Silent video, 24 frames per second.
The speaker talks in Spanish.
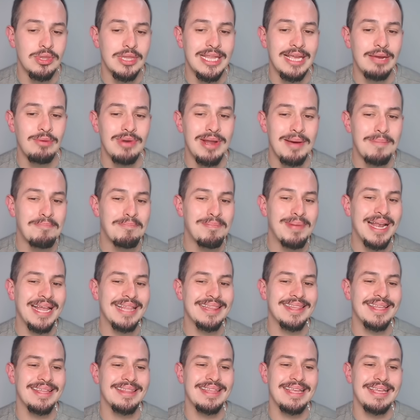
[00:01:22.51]
de una
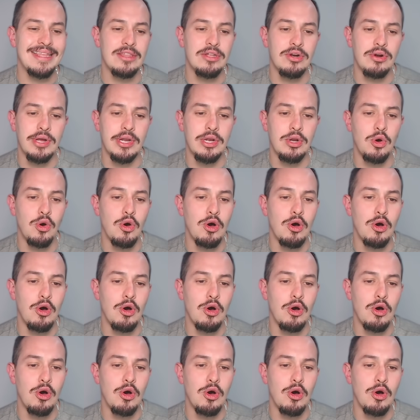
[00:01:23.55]
planta de hidrógeno